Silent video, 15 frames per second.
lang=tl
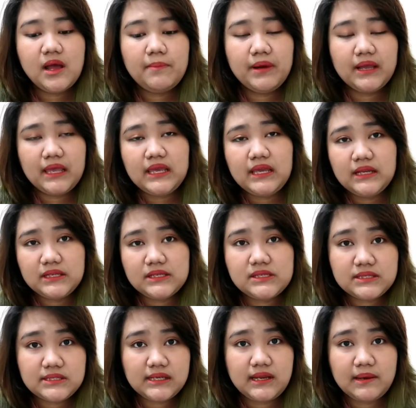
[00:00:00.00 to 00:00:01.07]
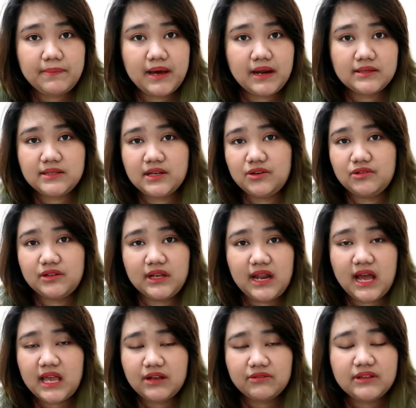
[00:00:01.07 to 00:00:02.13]
mag english sila para sa'yo dahil
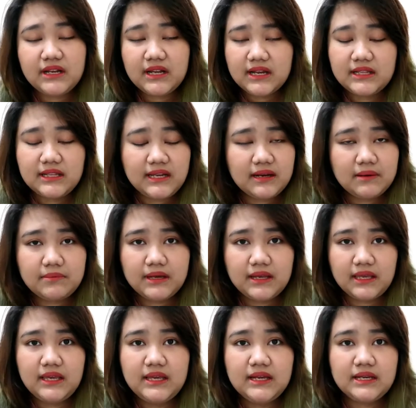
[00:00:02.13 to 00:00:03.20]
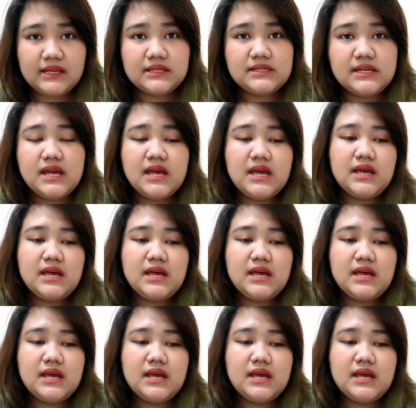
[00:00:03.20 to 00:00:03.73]
ayaw talaga nilang mag-English.